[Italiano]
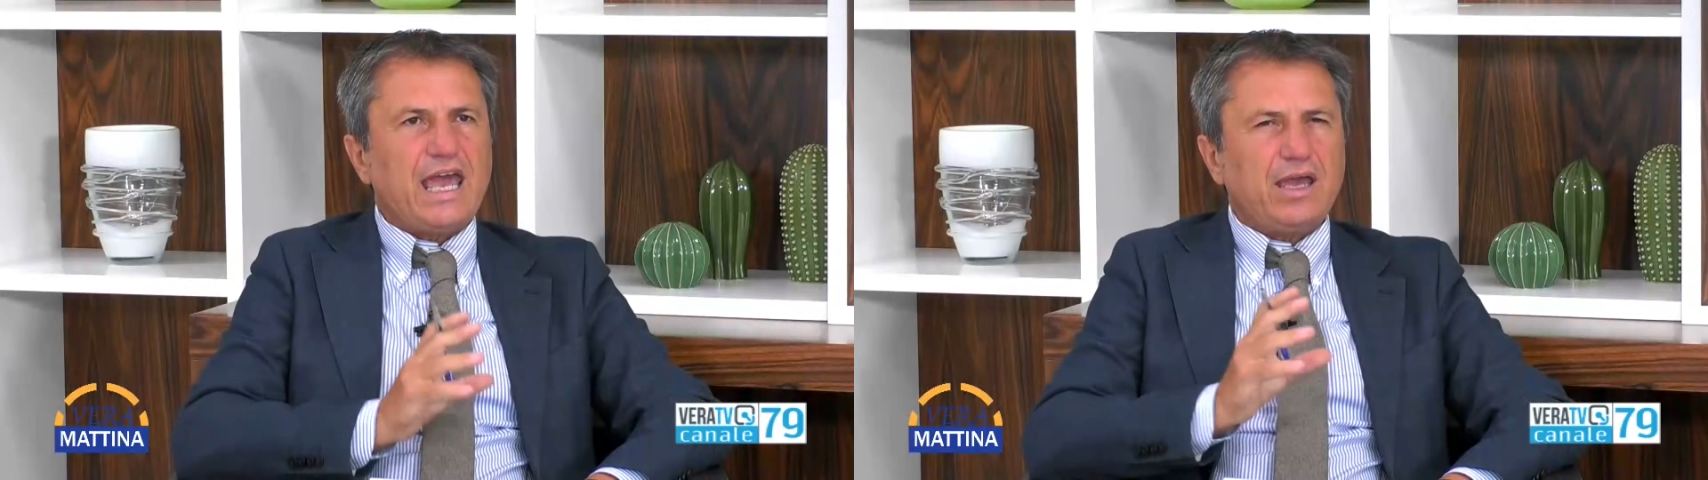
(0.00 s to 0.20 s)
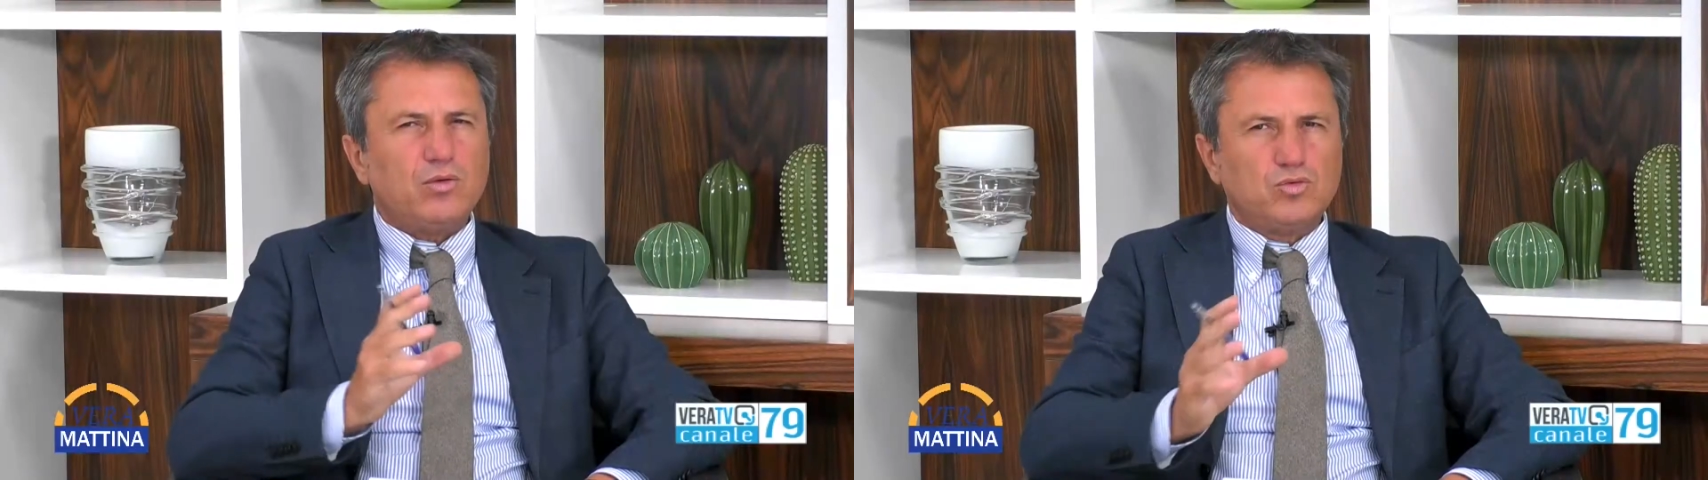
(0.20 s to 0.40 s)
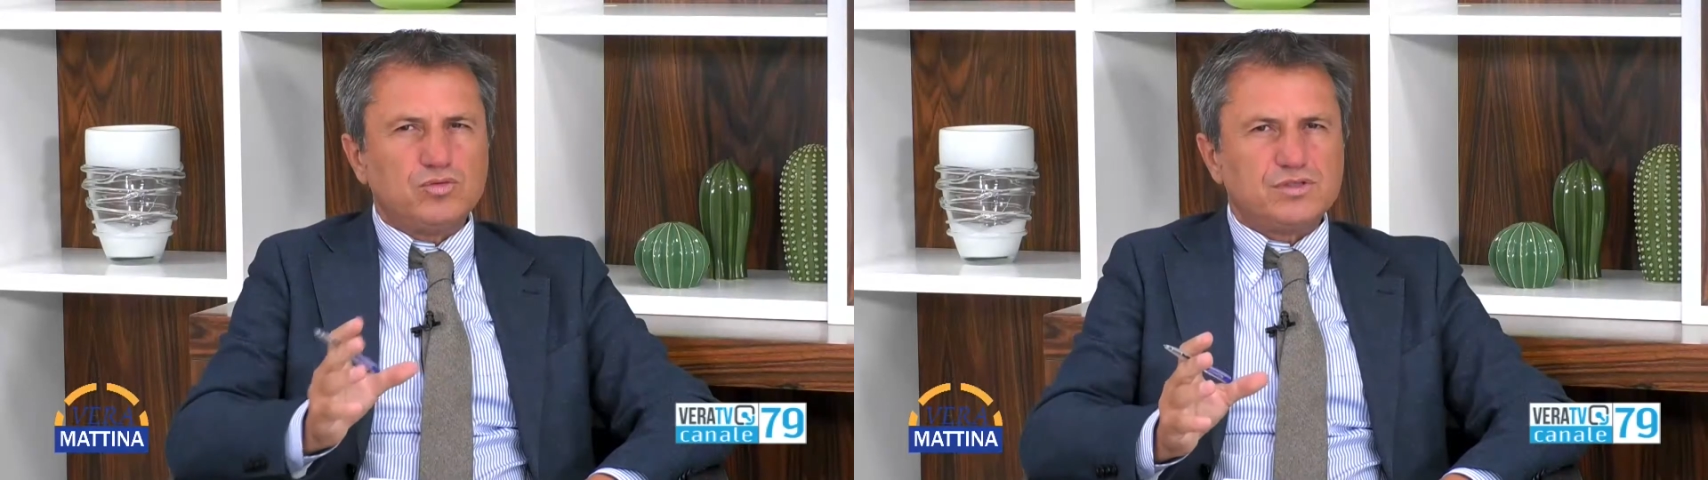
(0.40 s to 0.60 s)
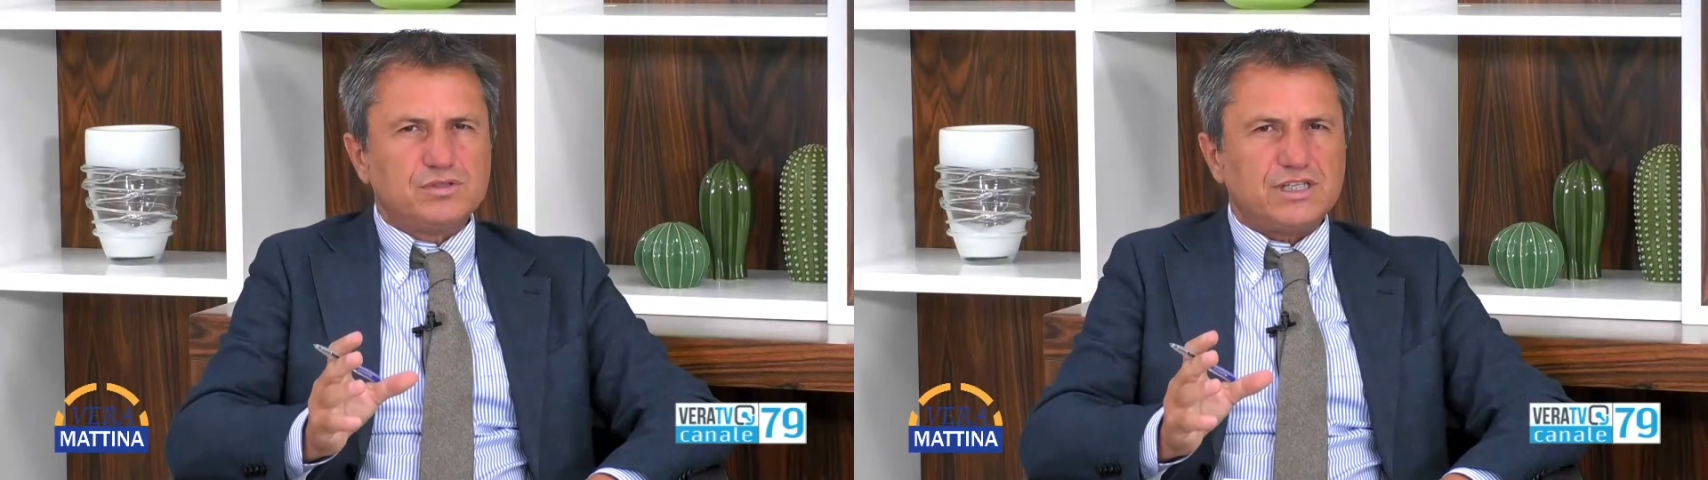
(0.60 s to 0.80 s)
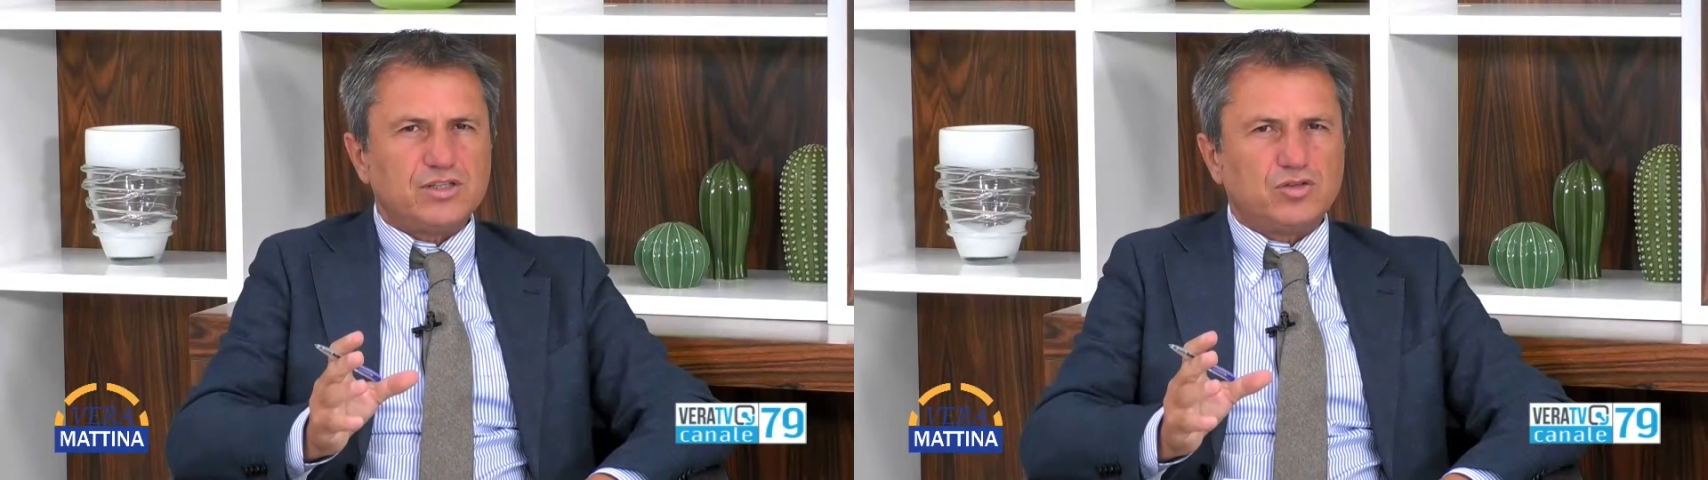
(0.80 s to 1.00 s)
è un
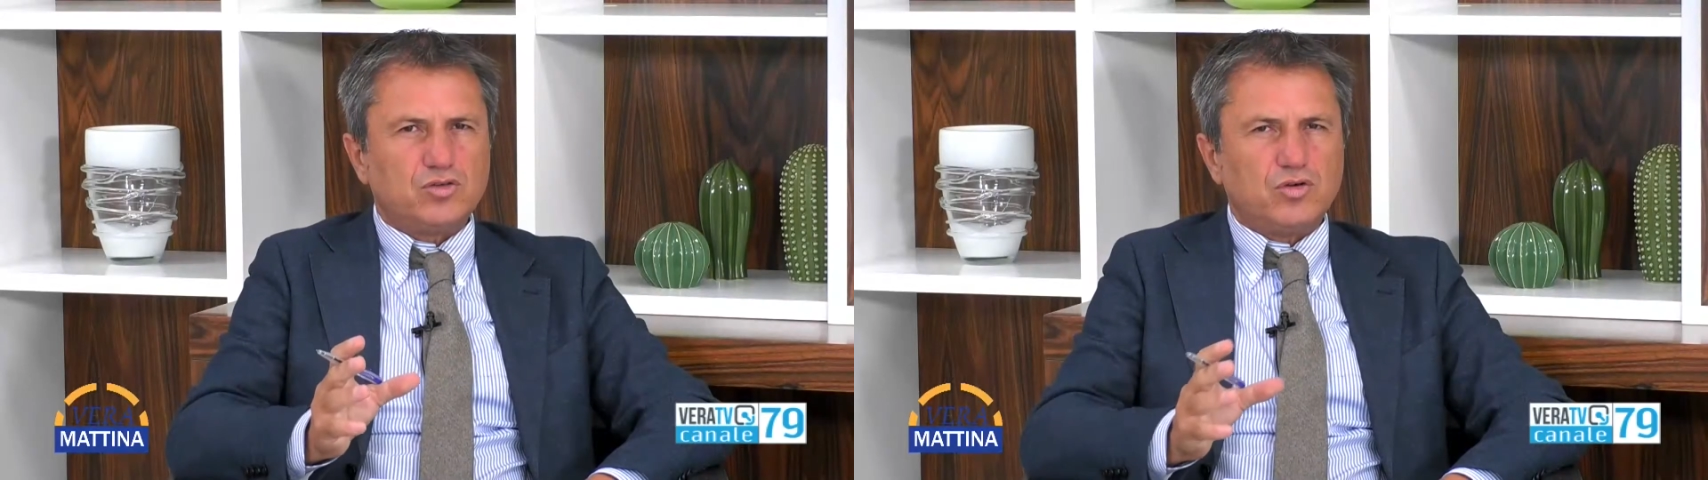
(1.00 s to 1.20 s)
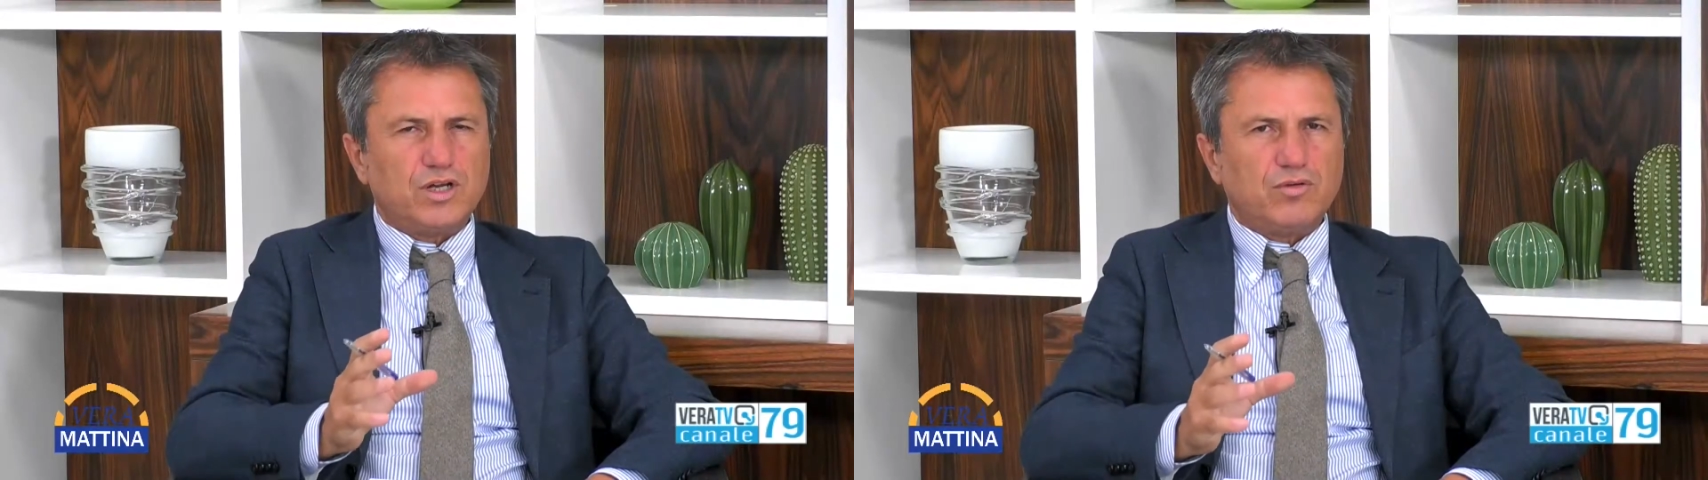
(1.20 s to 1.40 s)
settore,